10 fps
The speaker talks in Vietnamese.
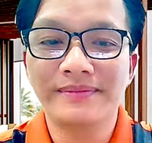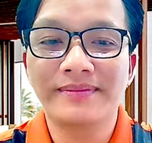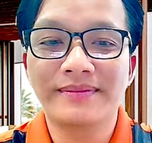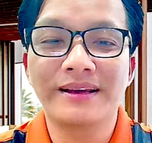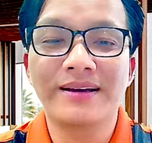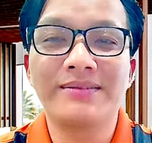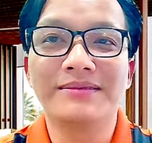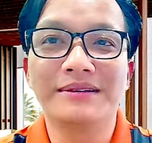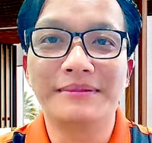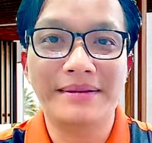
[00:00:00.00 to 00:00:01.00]
nào
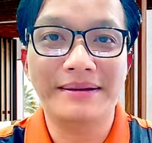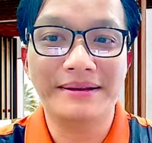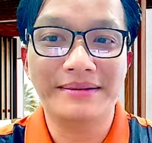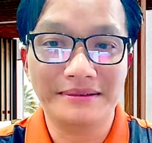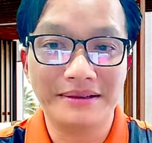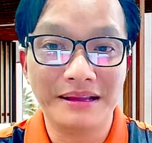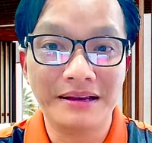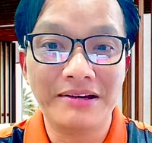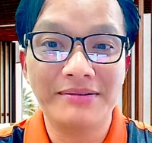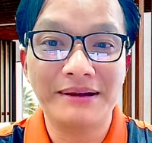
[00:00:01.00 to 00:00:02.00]
người bán là tôi
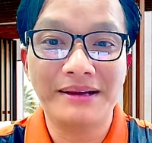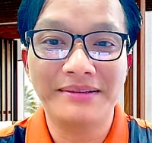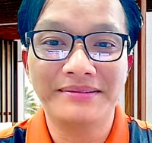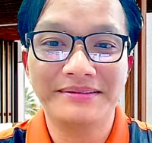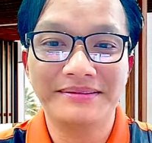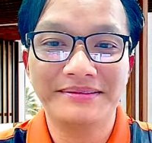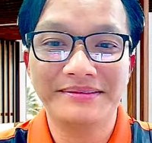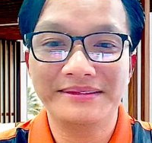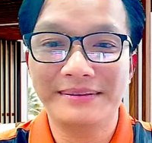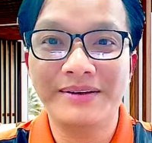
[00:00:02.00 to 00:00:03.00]
tin luôn các bạn
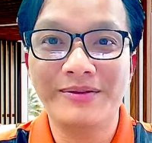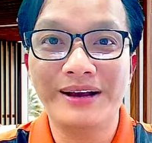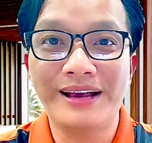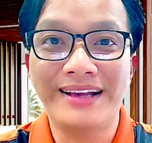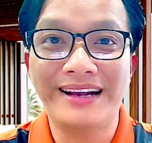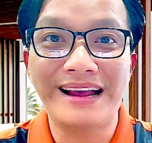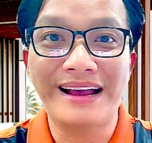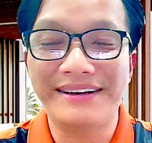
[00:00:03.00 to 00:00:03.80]
là biết quan hệ cỡ nào phải